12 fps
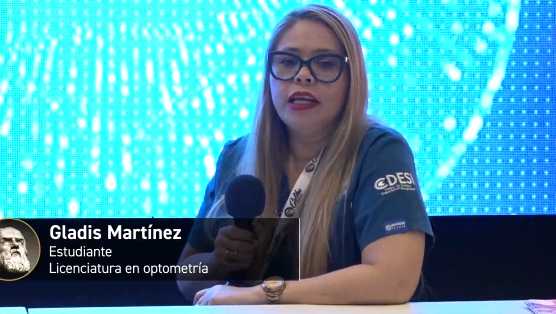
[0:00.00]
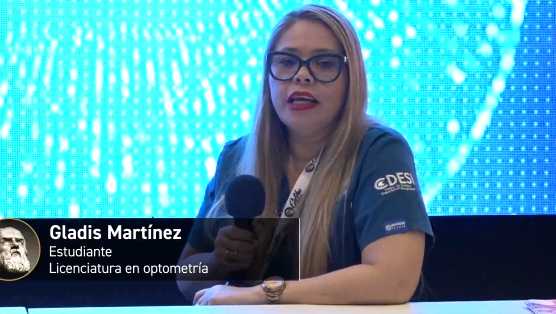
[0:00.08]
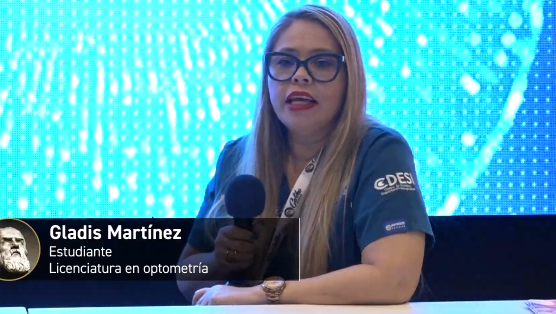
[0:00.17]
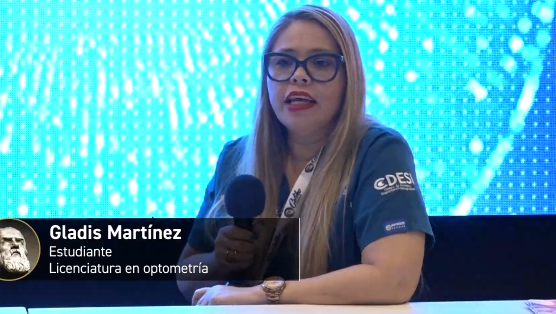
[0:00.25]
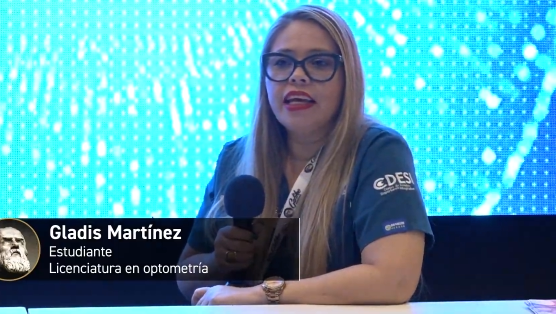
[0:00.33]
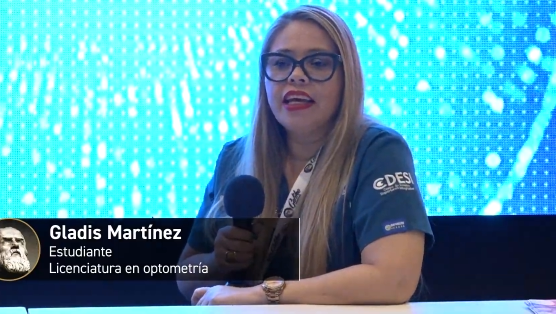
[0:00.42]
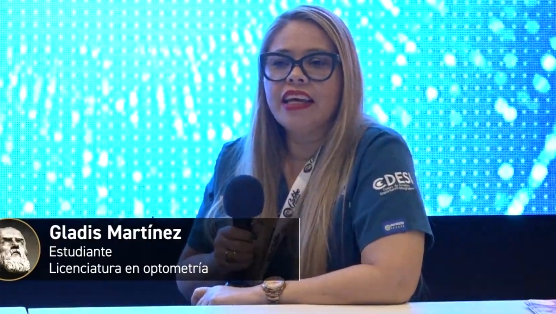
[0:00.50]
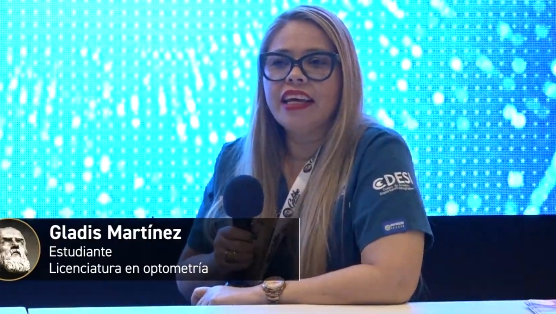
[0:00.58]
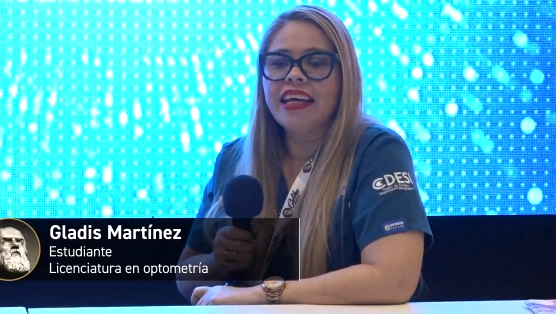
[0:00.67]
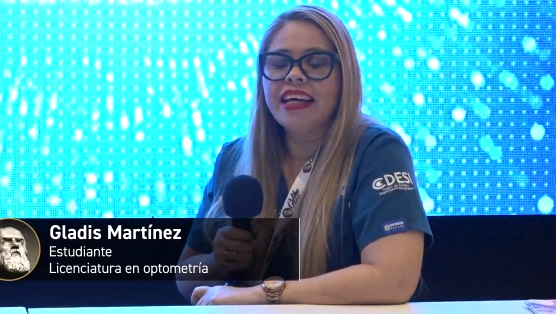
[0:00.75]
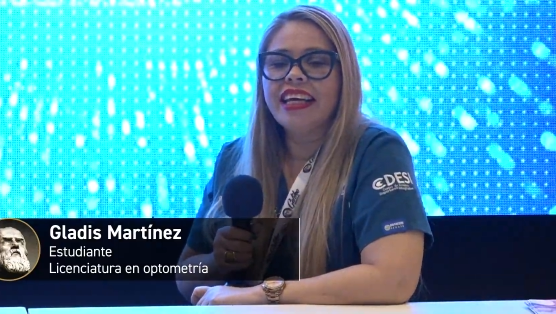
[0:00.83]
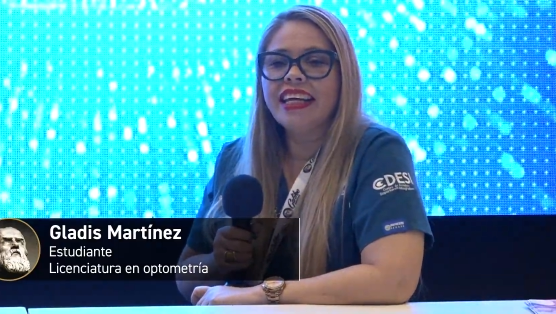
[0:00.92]

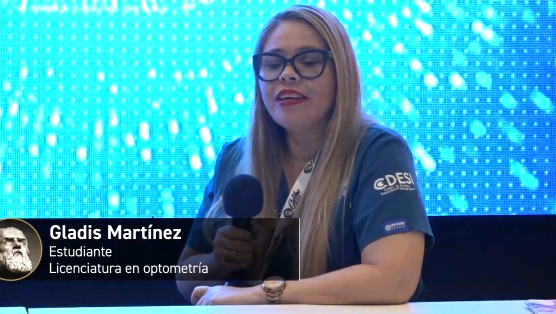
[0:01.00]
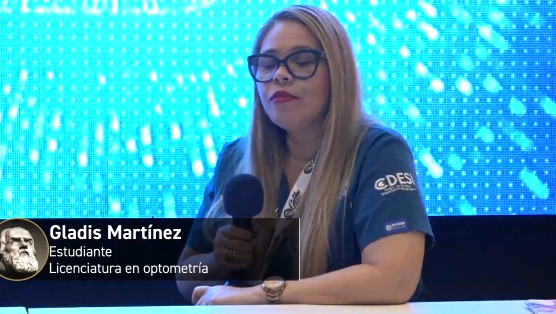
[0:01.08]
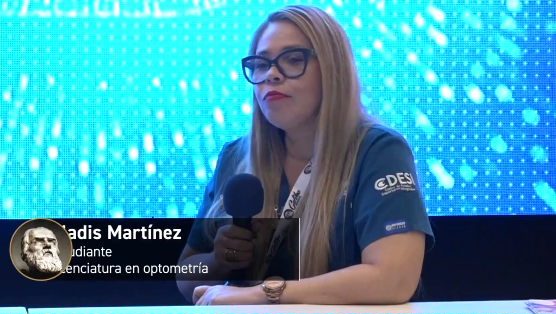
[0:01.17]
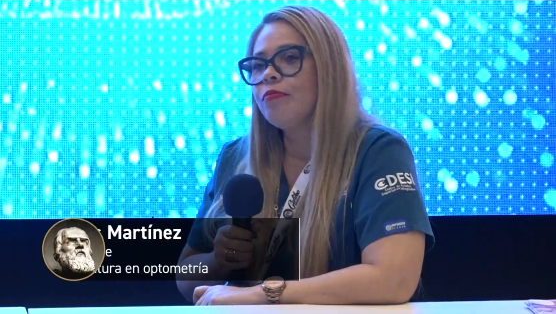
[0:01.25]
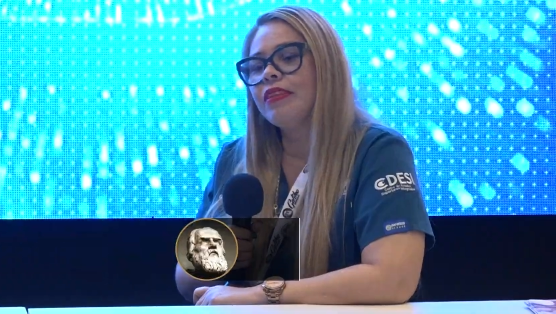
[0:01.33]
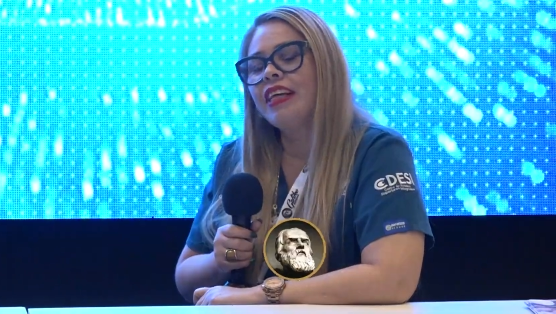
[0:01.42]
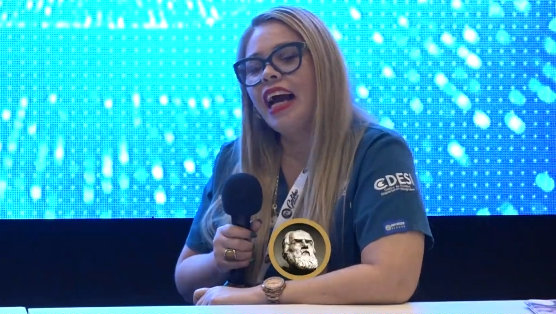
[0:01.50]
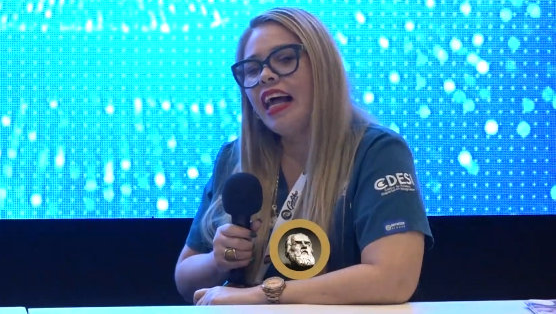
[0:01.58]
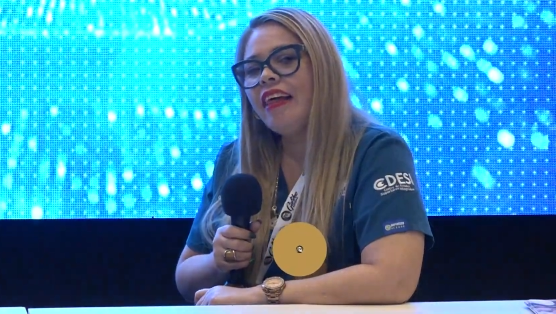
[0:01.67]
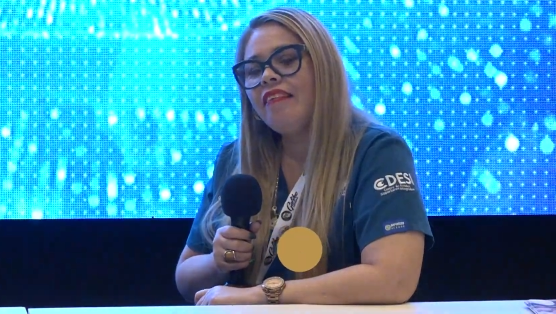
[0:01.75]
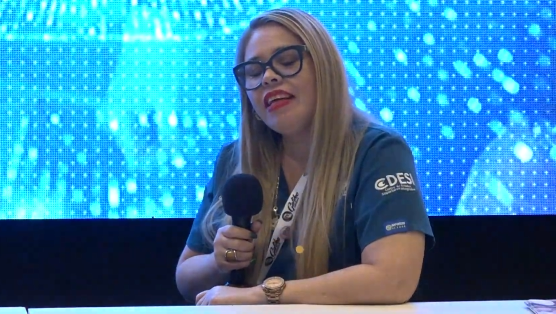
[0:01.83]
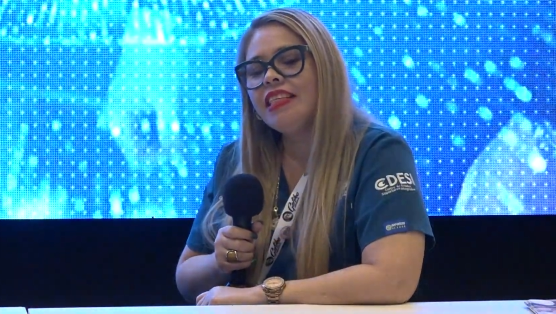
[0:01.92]
Eh,
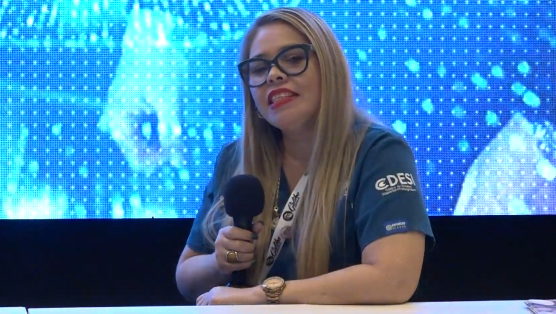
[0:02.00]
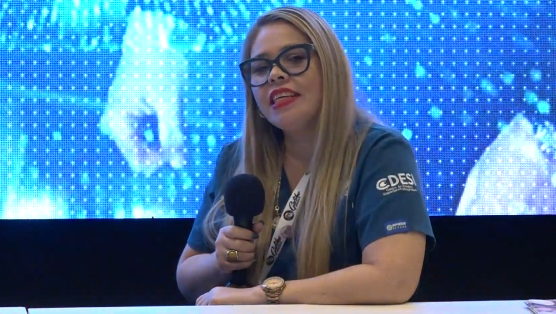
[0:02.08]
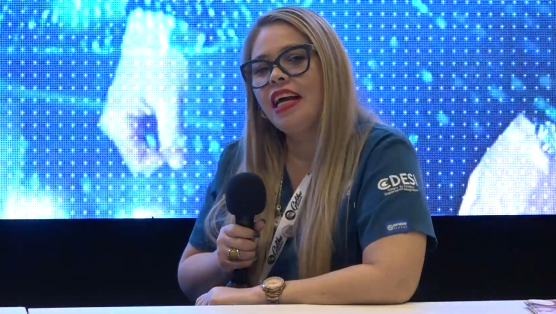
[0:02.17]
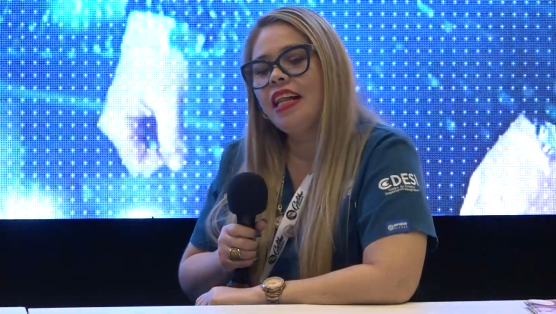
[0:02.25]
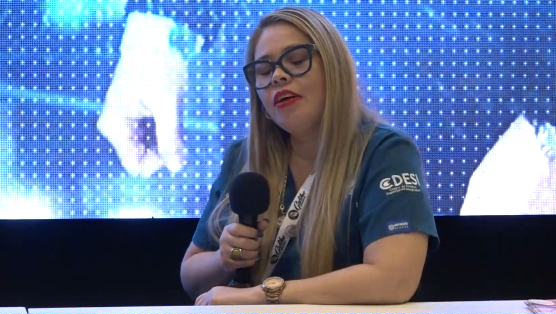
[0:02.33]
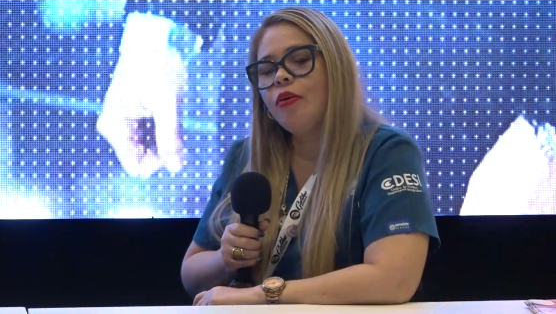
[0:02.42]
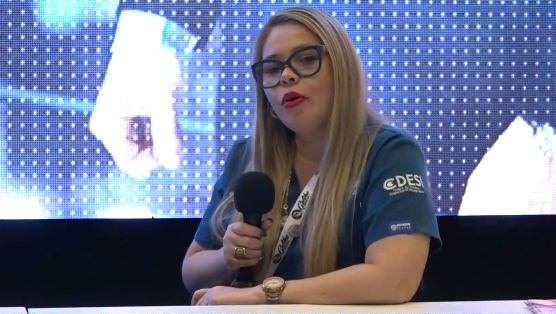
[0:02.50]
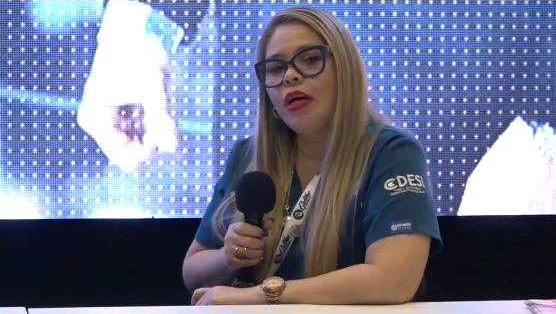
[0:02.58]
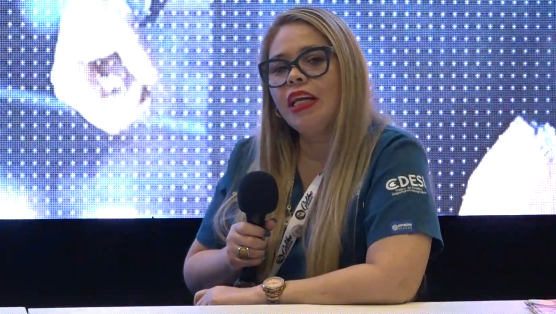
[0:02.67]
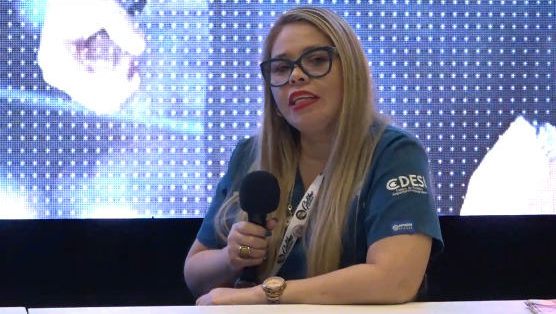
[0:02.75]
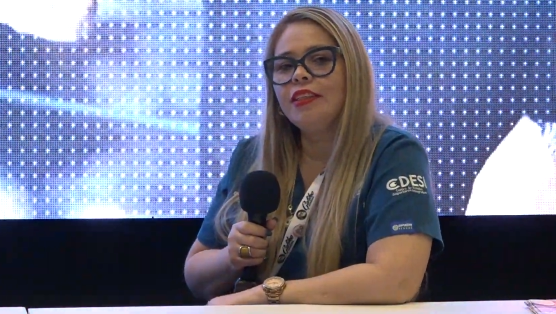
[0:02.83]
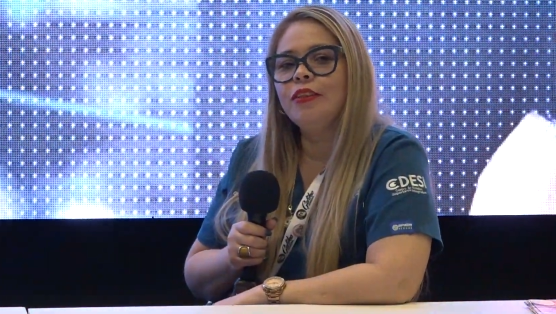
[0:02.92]
cada vez, cada
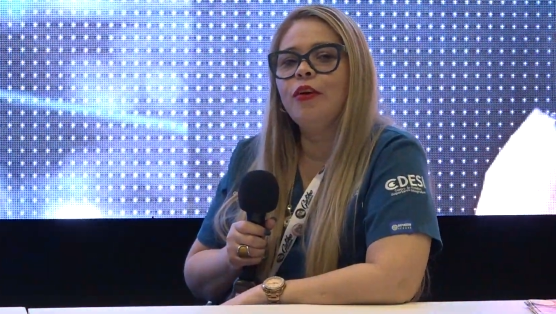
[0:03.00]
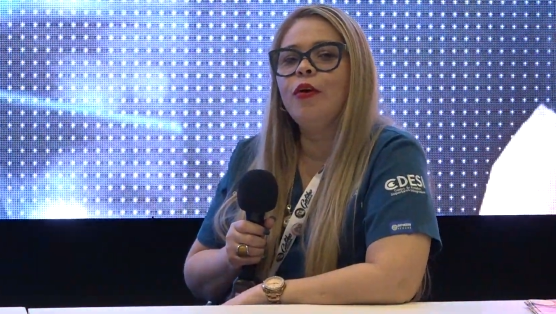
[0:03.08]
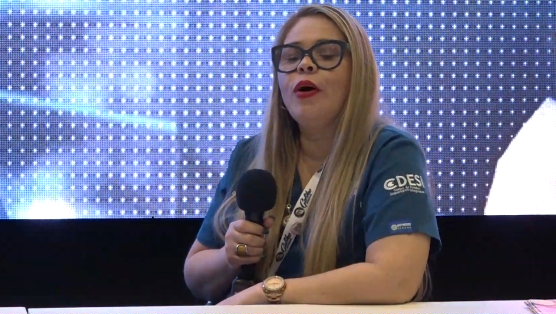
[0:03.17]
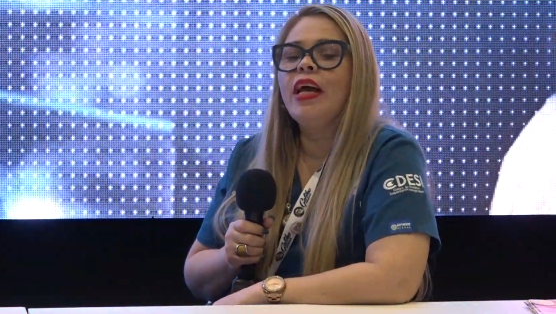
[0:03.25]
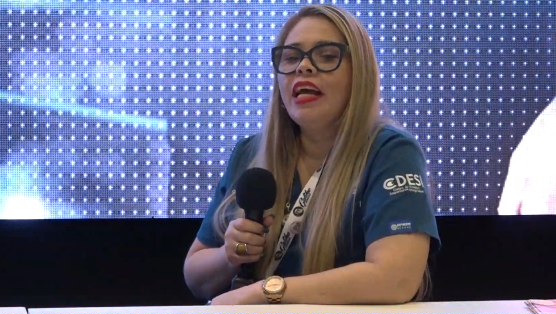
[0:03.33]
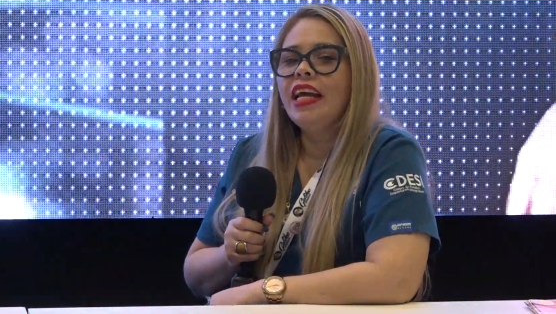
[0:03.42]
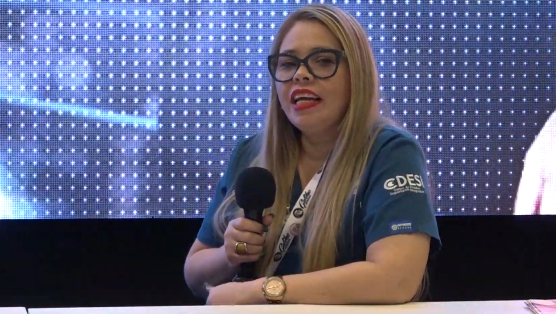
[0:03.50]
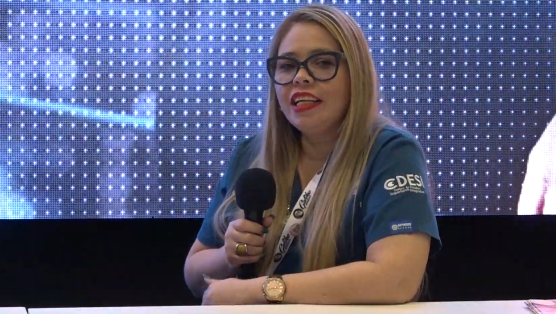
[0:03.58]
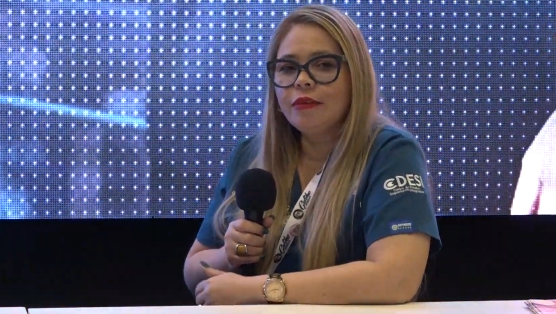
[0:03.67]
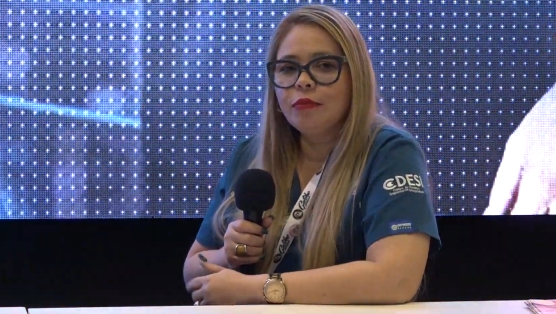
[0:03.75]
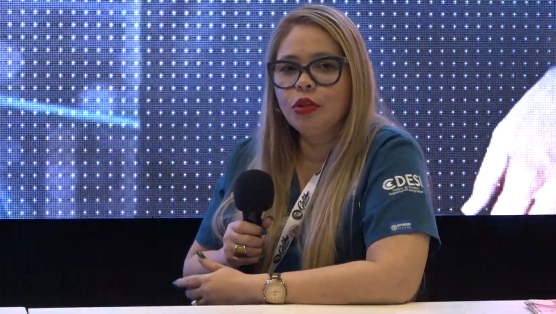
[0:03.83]
congreso es